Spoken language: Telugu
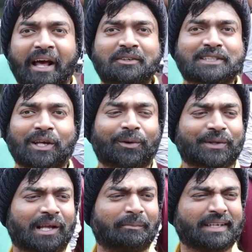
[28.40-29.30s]
డ్రైవ్ చేస్తూ
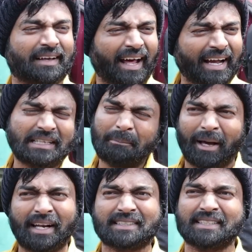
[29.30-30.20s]
ఉంటుంది అనమాట నాకైతే
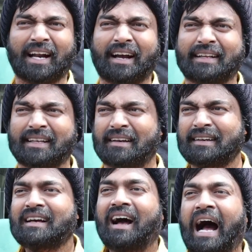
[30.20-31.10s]
బాగా నచ్చింది నాకైతే
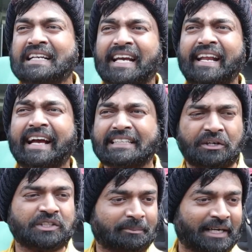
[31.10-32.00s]
ఆచార్యకైతే కొంచెం